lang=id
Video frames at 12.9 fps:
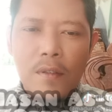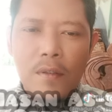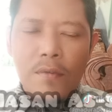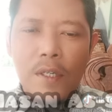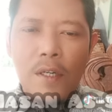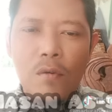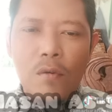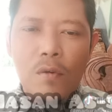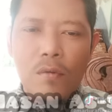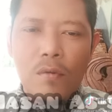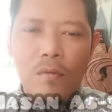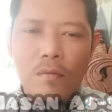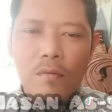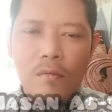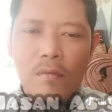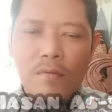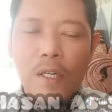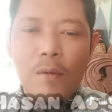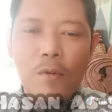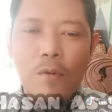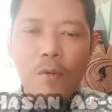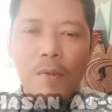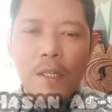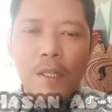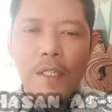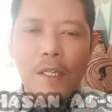Fayaqulu. Fakih
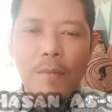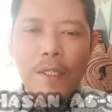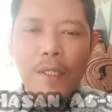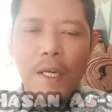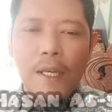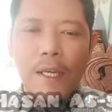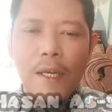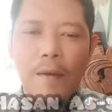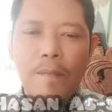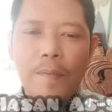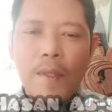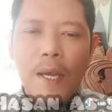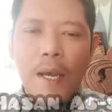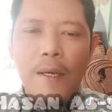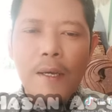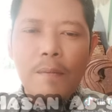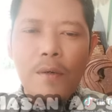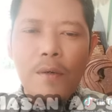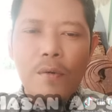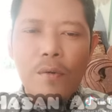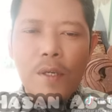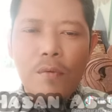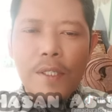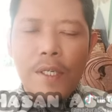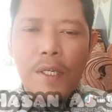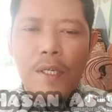Muqaddam katanya berkata, Ana min nuri
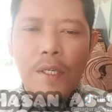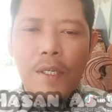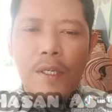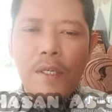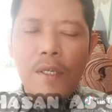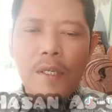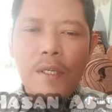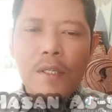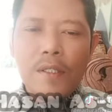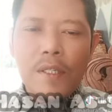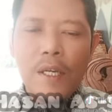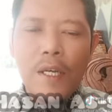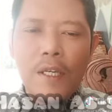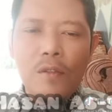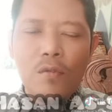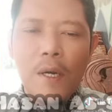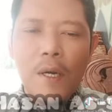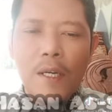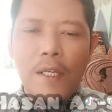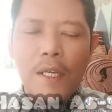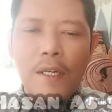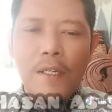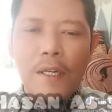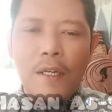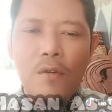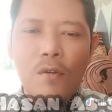wajhihi. Saya itu bagian
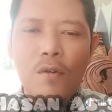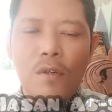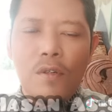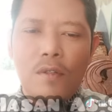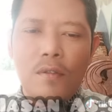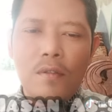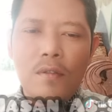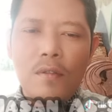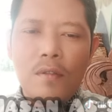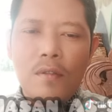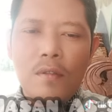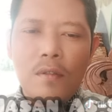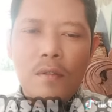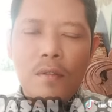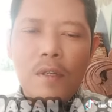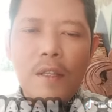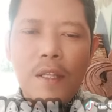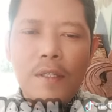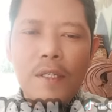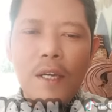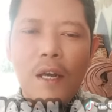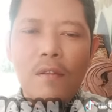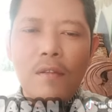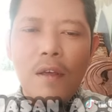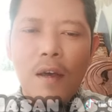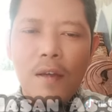dari nur zatnya
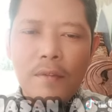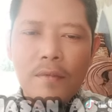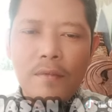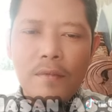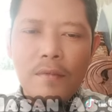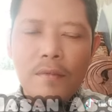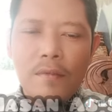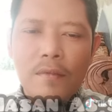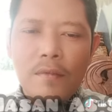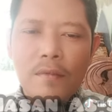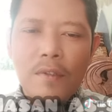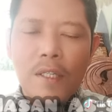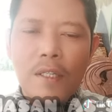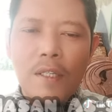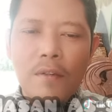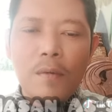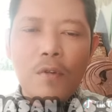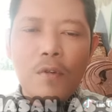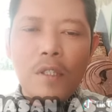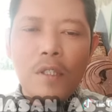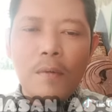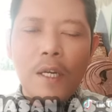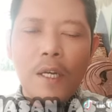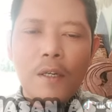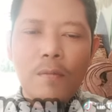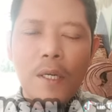Allah. Jadi ini Fakih Muqaddam
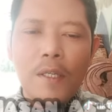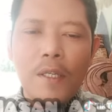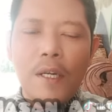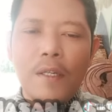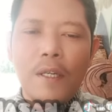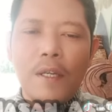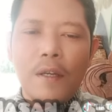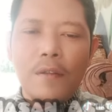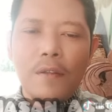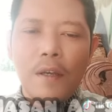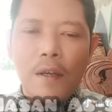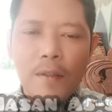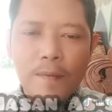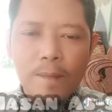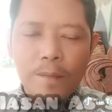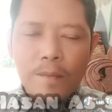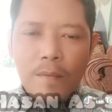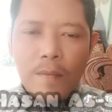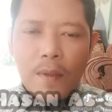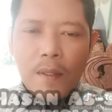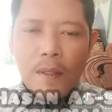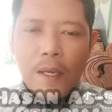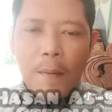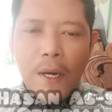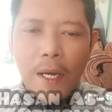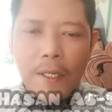mengaku bagian dari Allah.
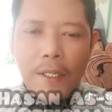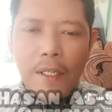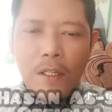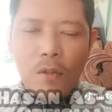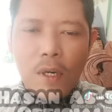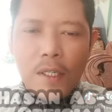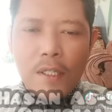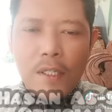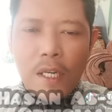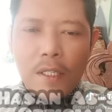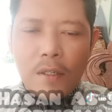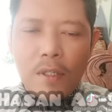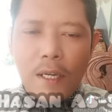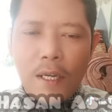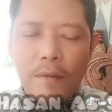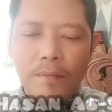Apakah ini kurang sesat, saudara?